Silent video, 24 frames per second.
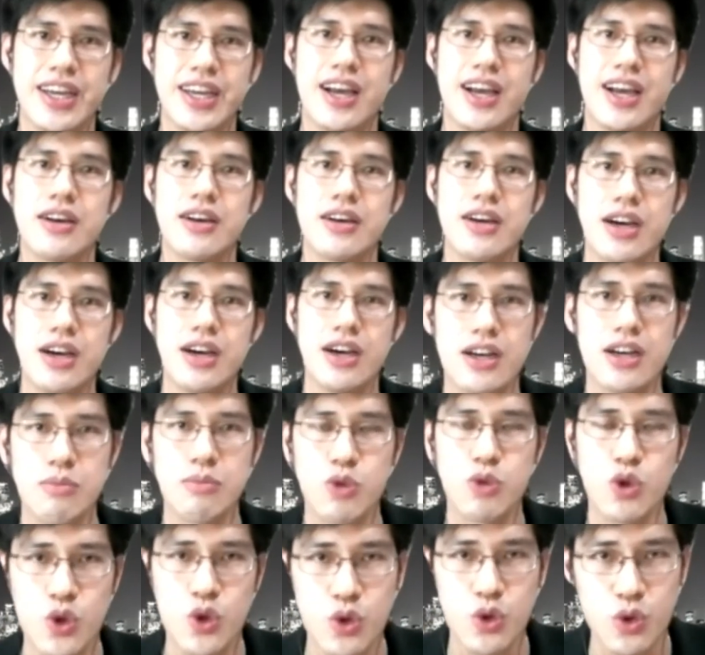yang uh,
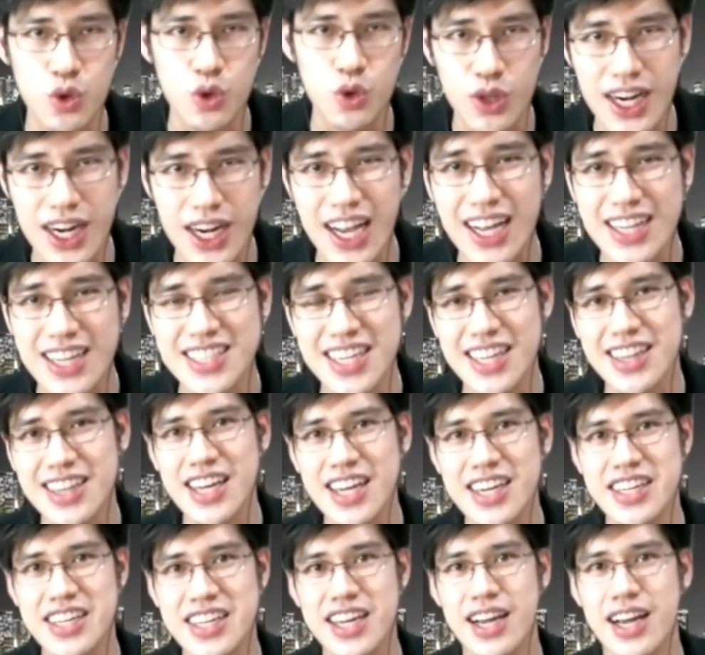menurut untuk tenaga
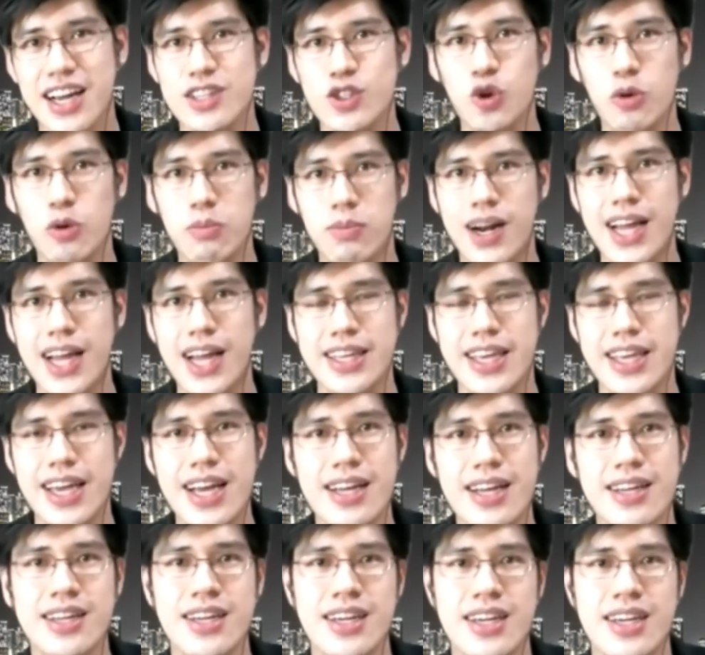kesehatan ya cukup berat
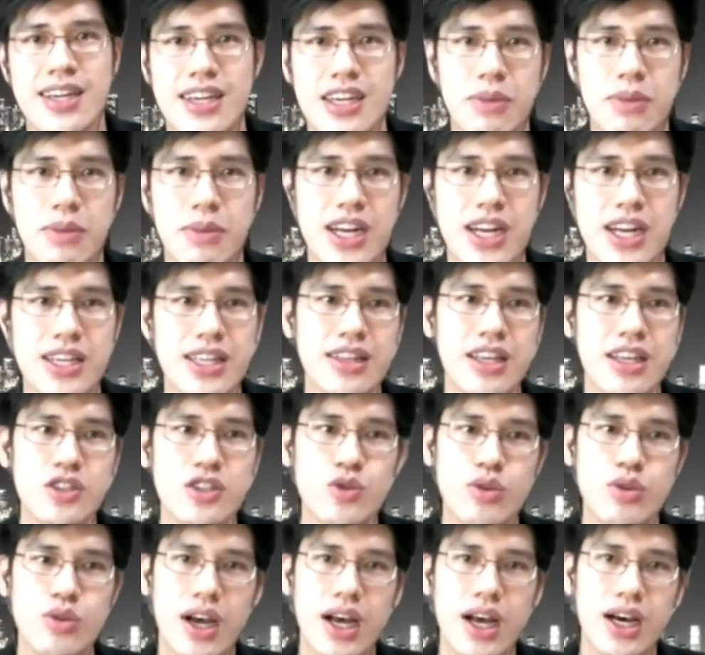ya, di mana kita
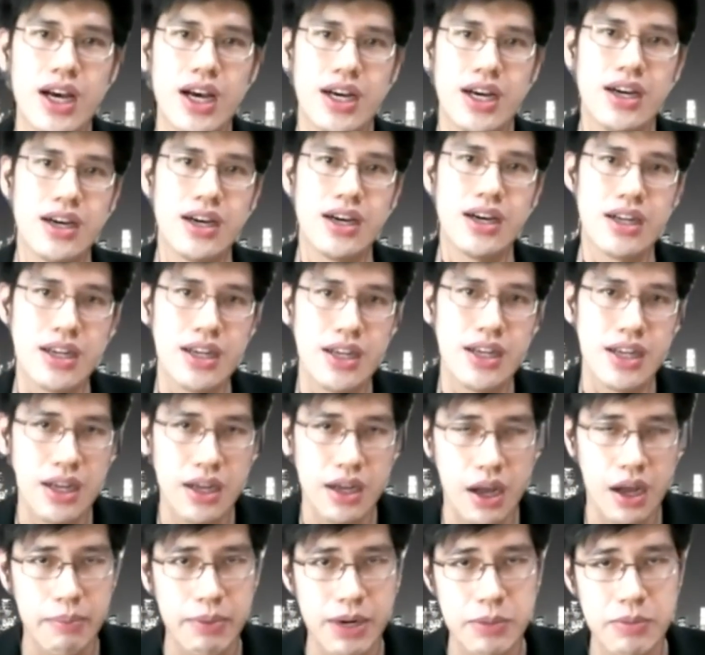juga uh,
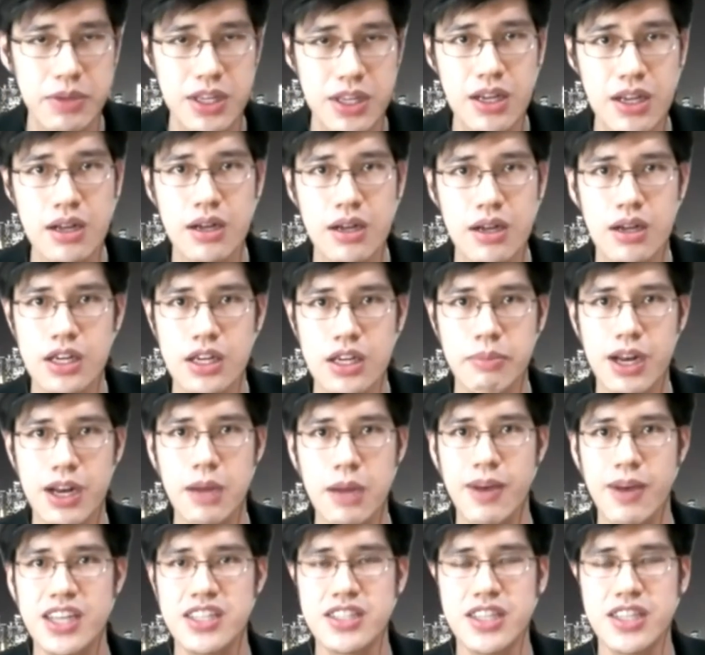apa namanya, di mana
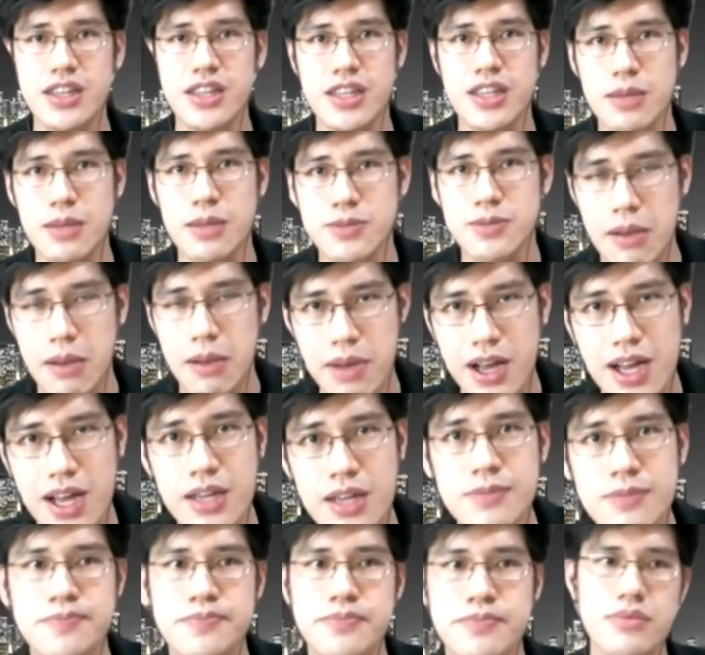pasien tetap
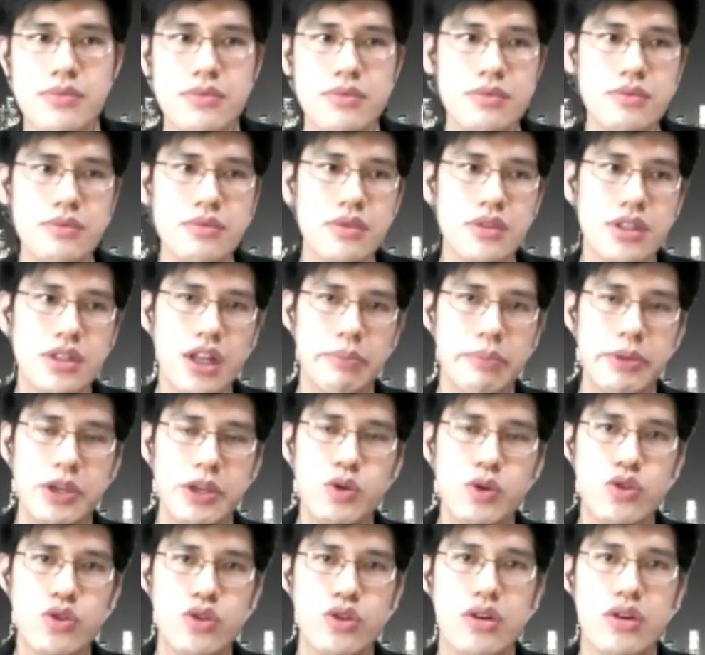sama, tapi
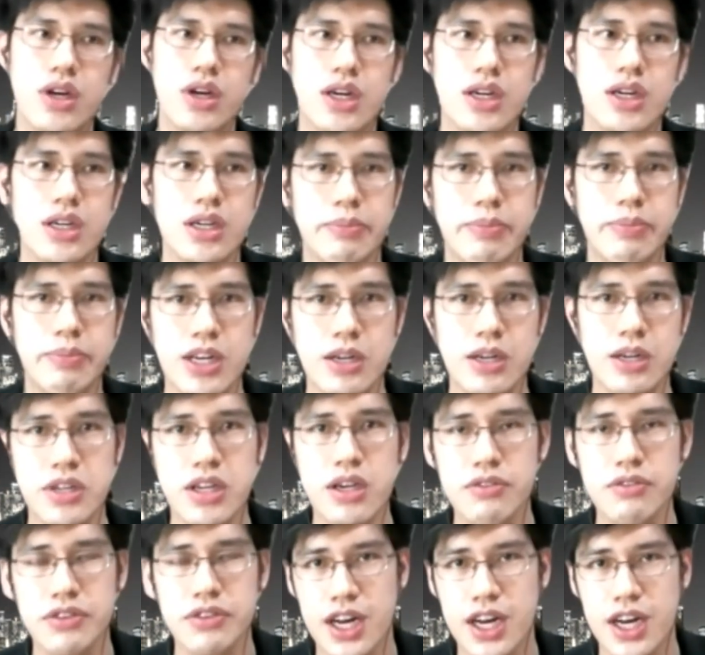untuk uh, apa
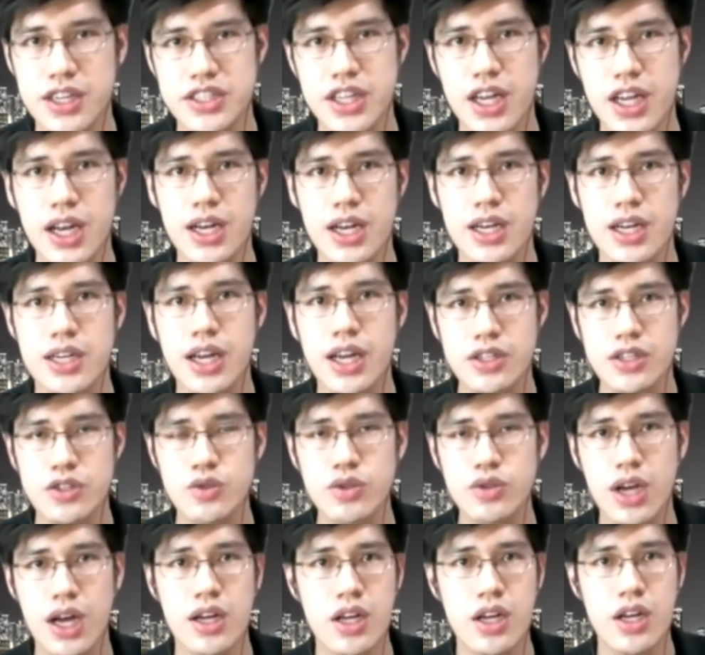namanya finansial dan
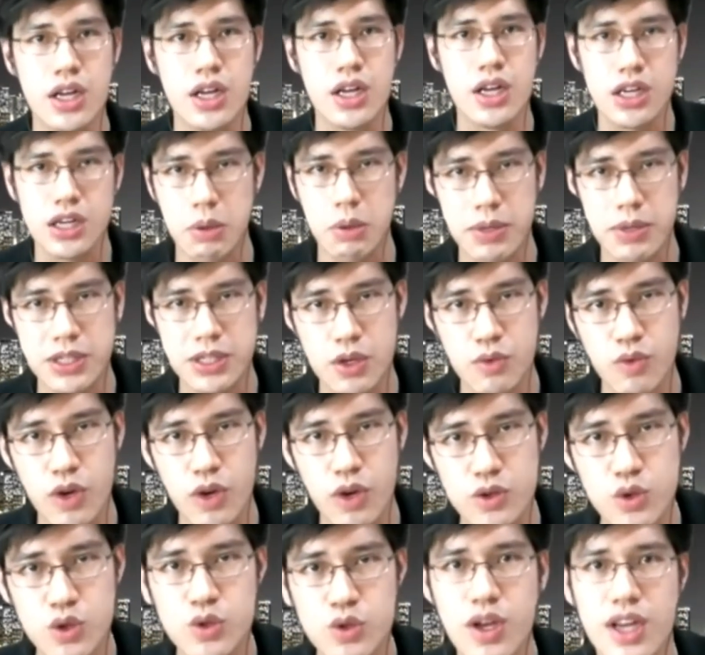juga kebebasan
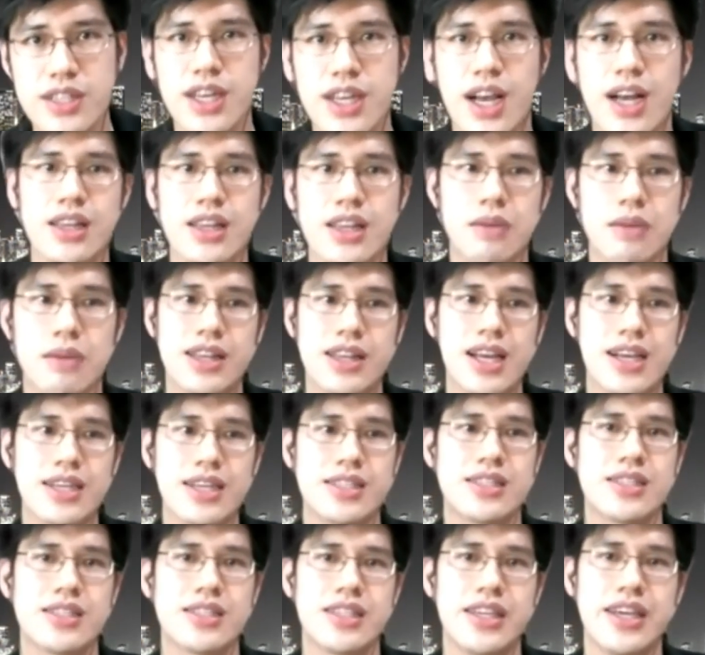waktu juga sangat
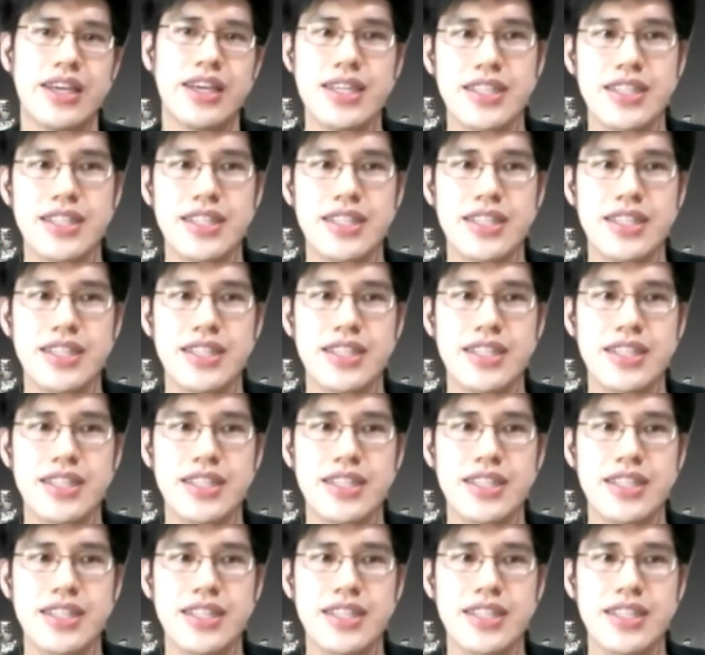terbatas ya.